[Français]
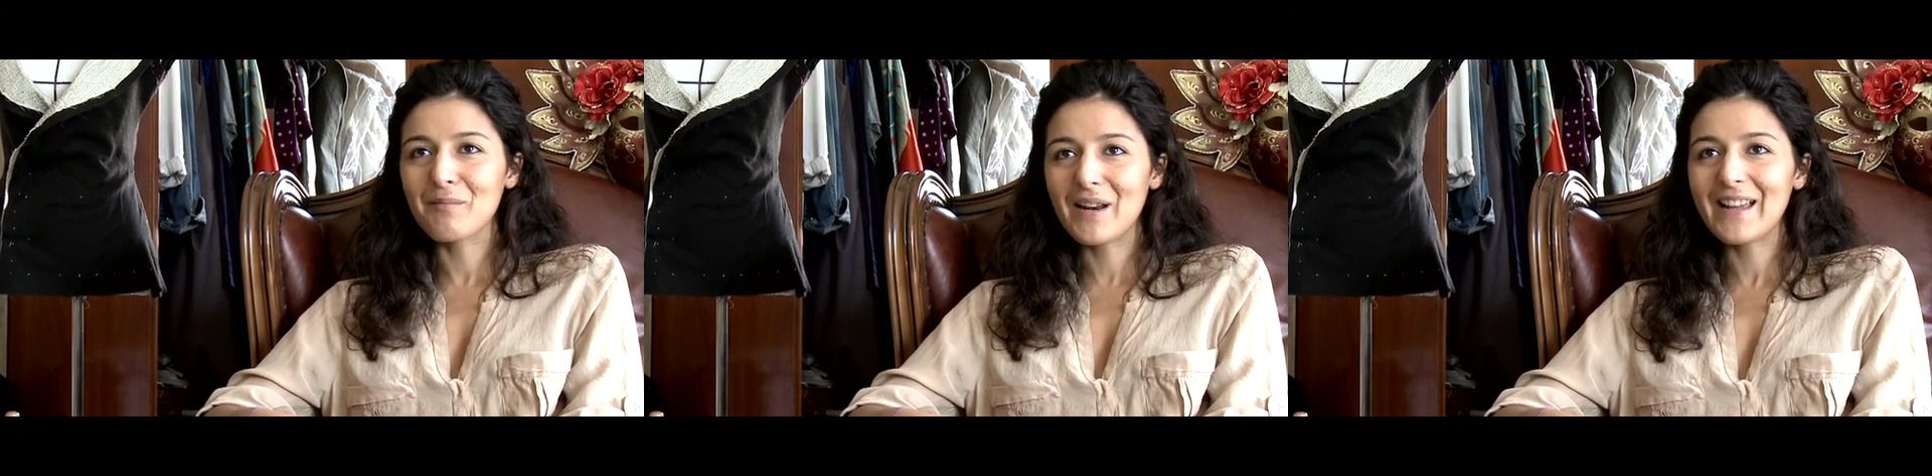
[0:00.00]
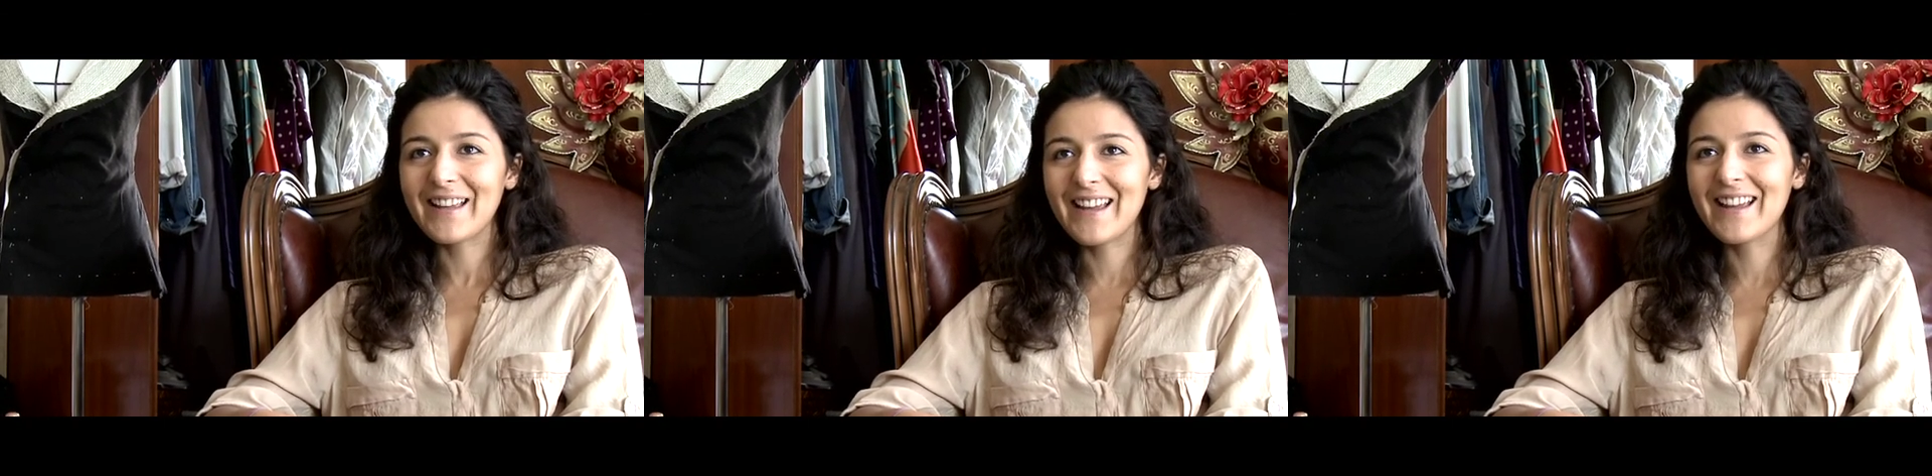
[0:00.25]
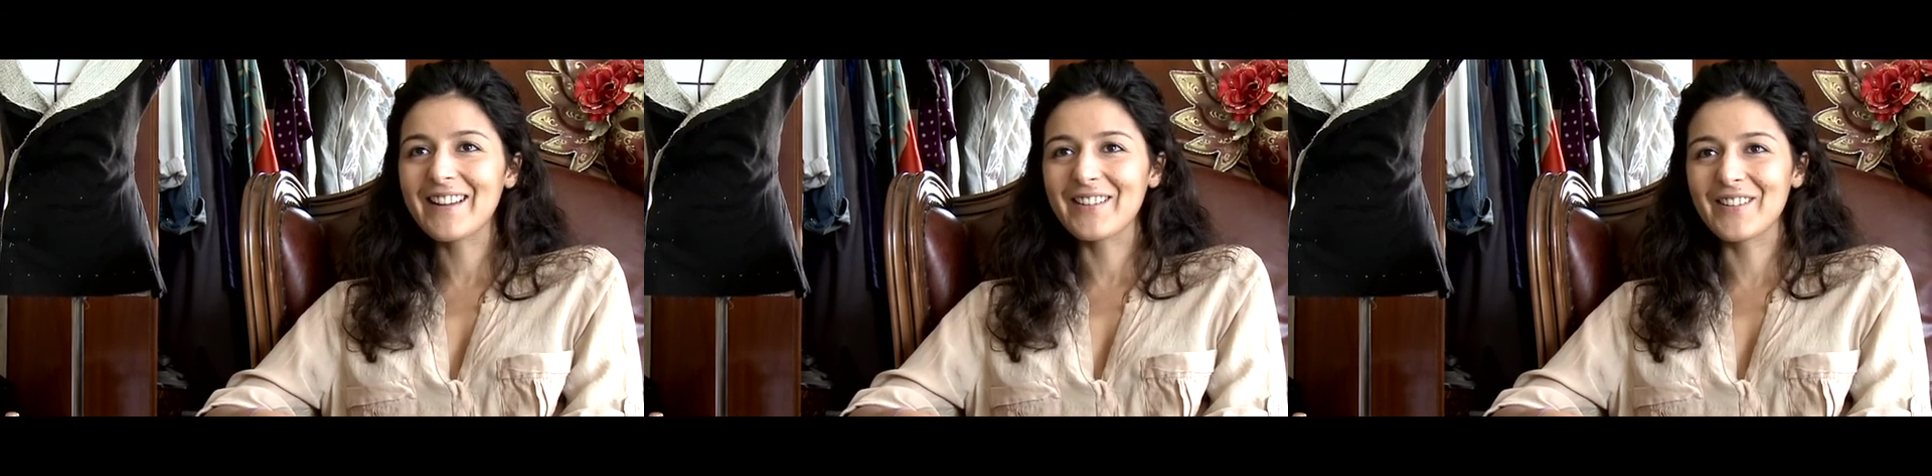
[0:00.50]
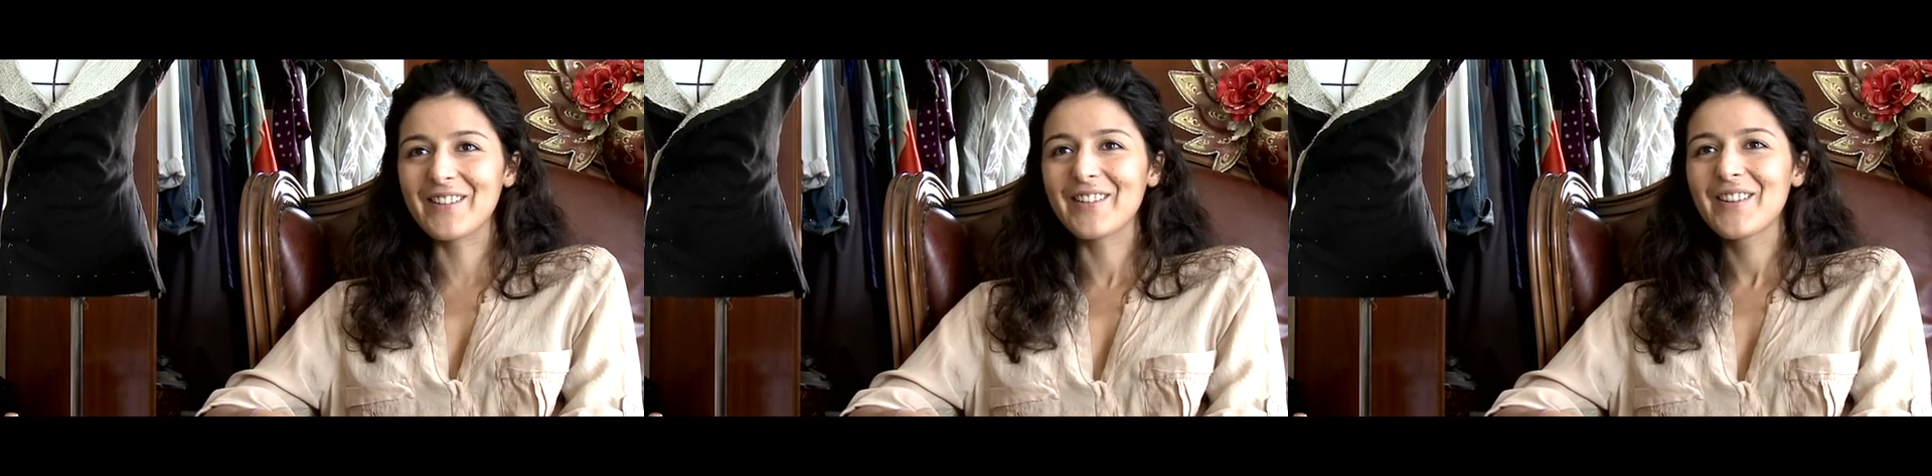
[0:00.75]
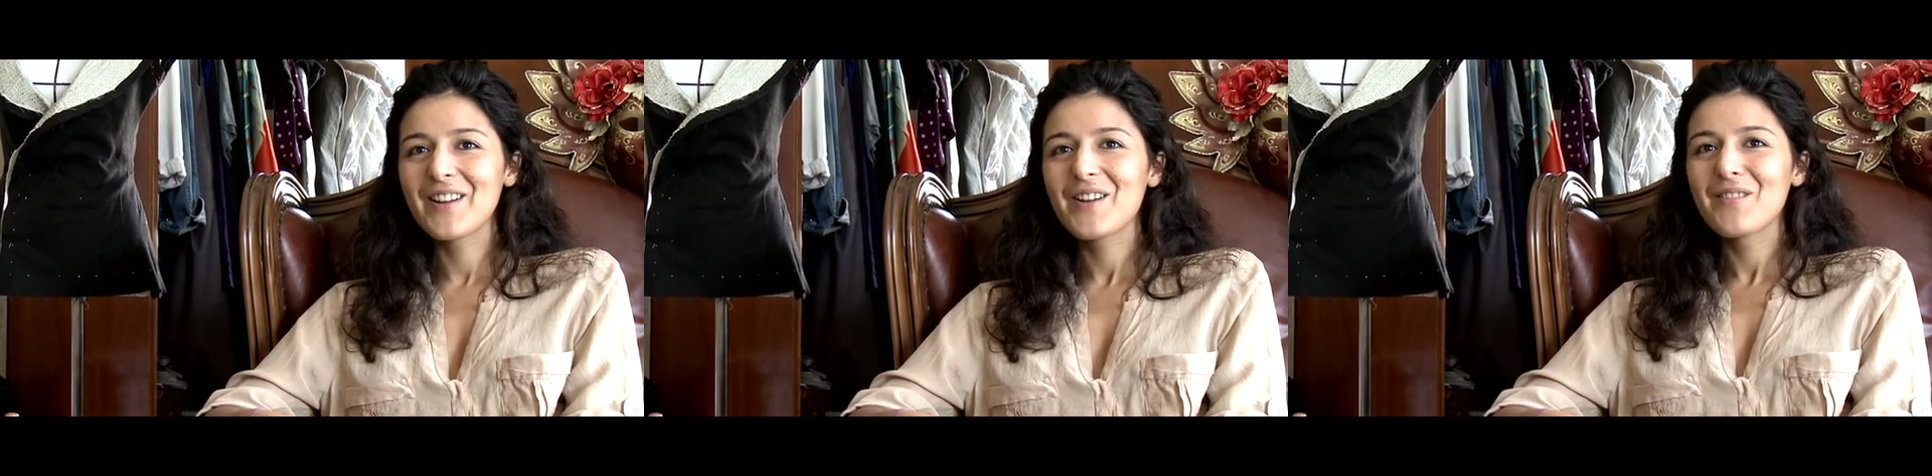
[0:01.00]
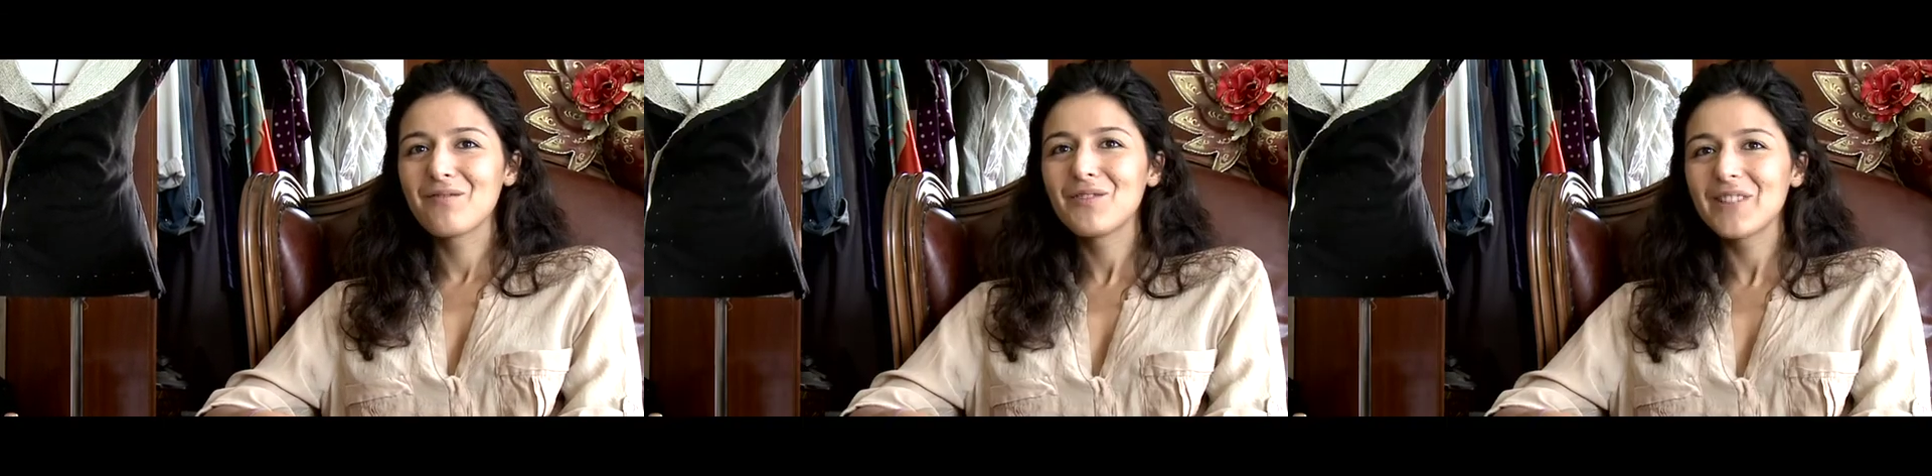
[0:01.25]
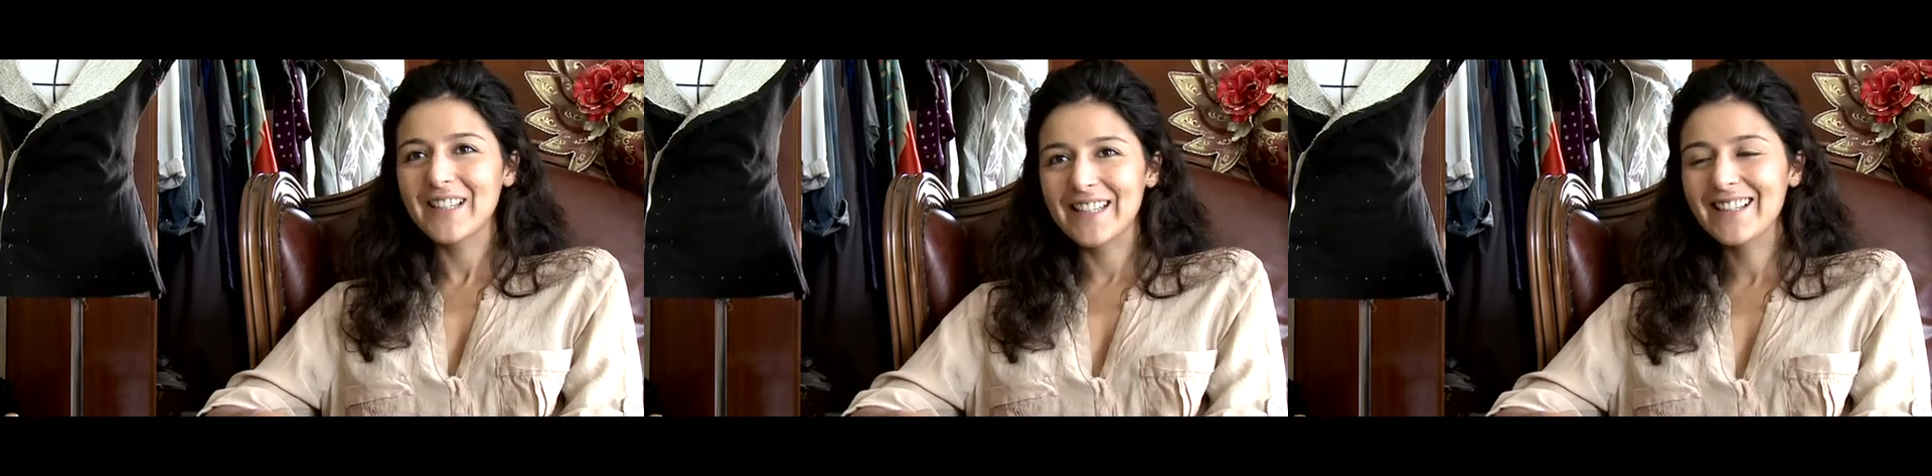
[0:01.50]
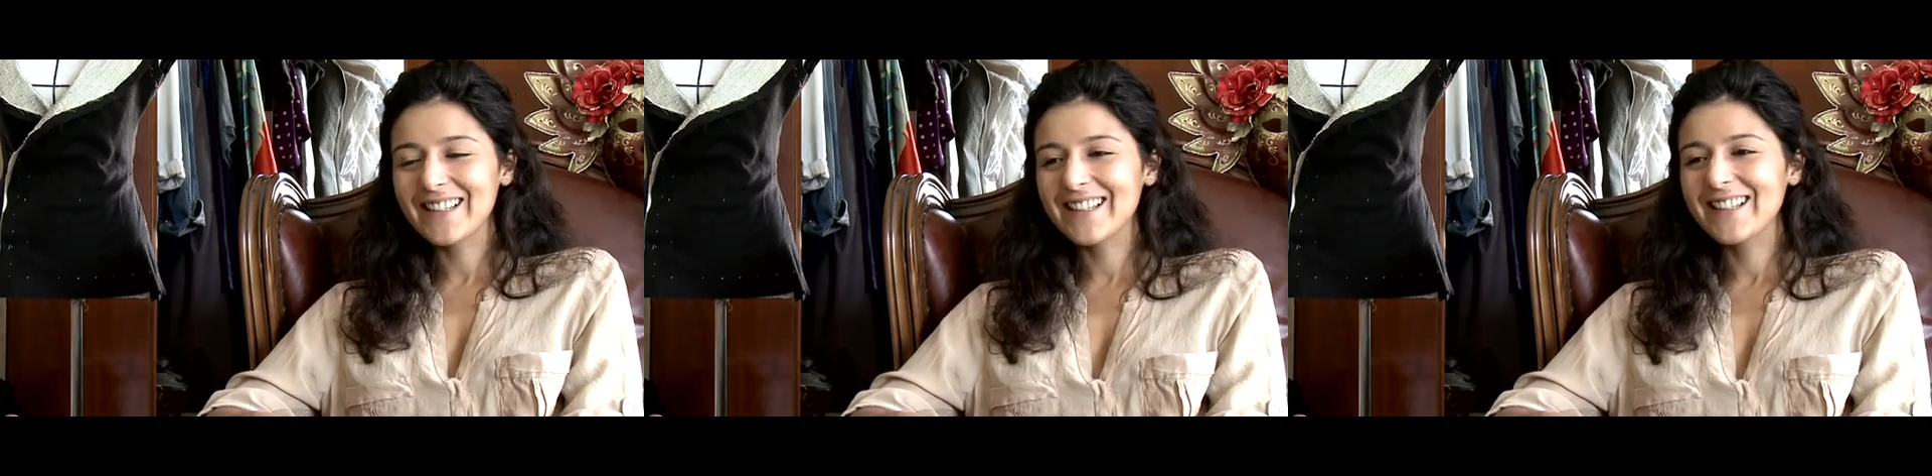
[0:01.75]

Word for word: placard mourir.